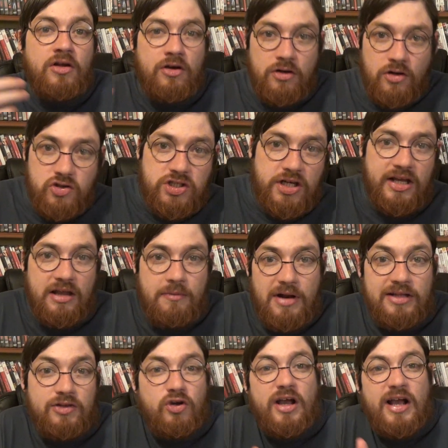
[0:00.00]
No sé, que me
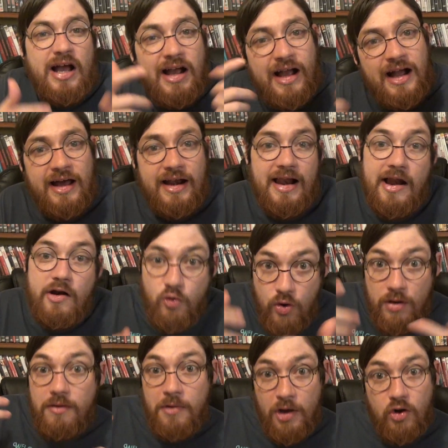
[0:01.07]
la toque cascar. A las
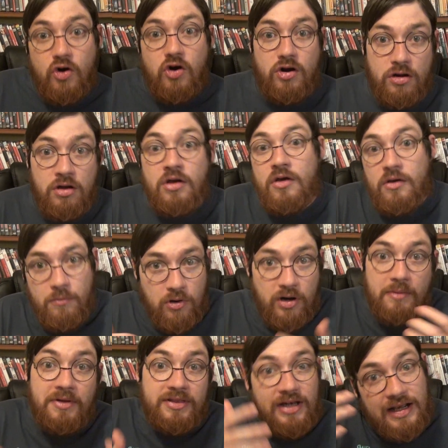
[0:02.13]
nueve mejor.
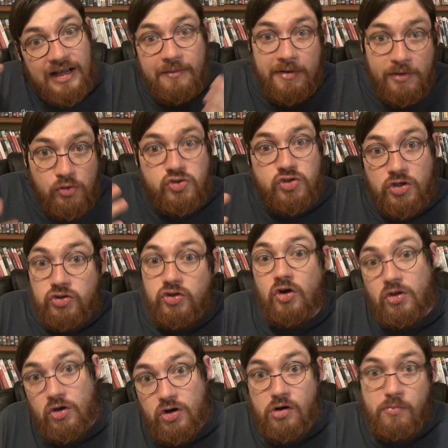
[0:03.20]
Porque mientras que me ducho y
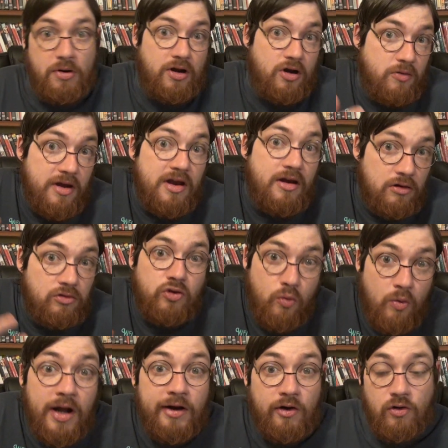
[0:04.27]
todo, ¿no? Porque no voy a ir todo
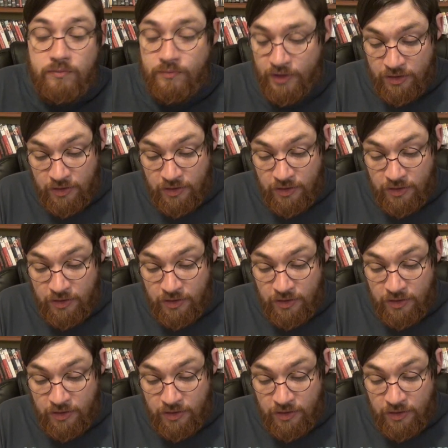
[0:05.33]
guarro.